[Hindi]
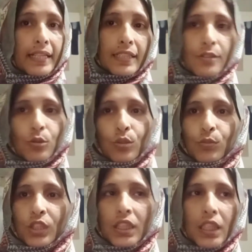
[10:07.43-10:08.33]
कैसा
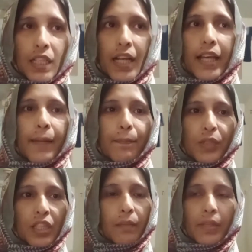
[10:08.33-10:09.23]
सूट मुझे दिया है
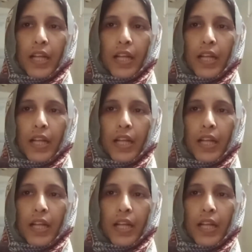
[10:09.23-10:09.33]
मतलब